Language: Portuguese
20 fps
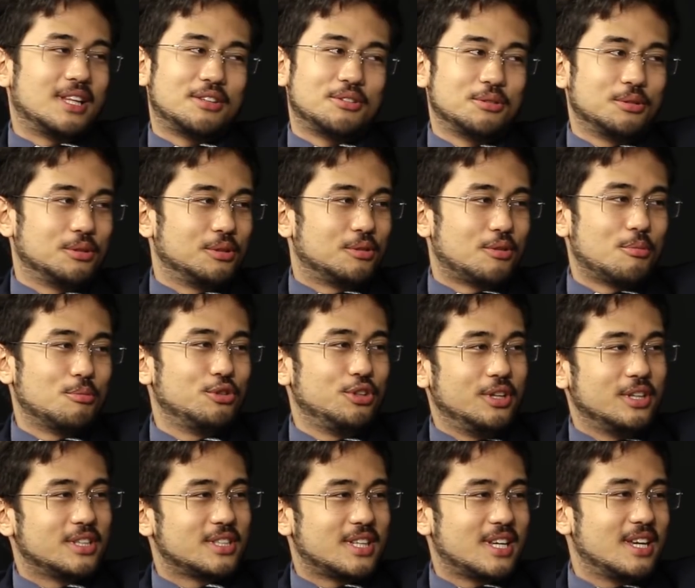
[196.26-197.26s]
É tudo,
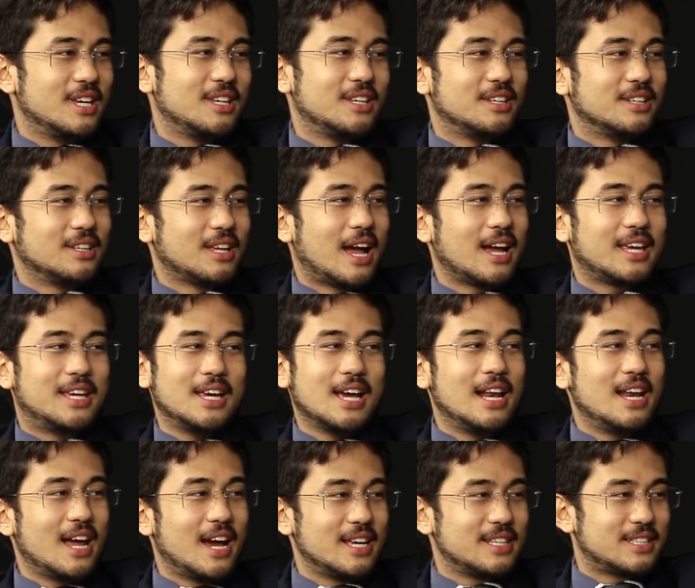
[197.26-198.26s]
comunista aí. Aqui,
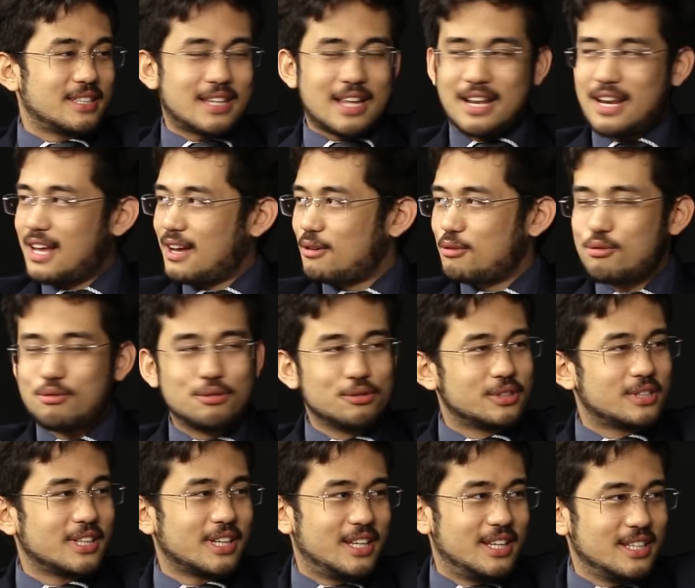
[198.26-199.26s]
aliás, você tá na
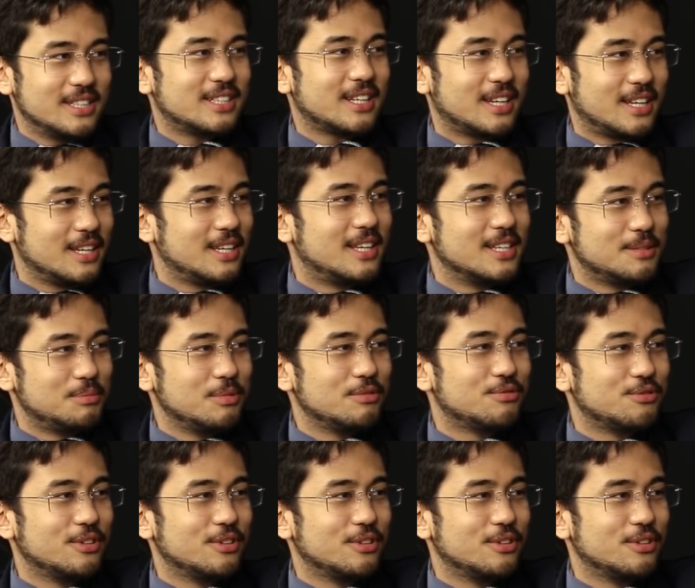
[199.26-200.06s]
Augusta aqui, você quem quis me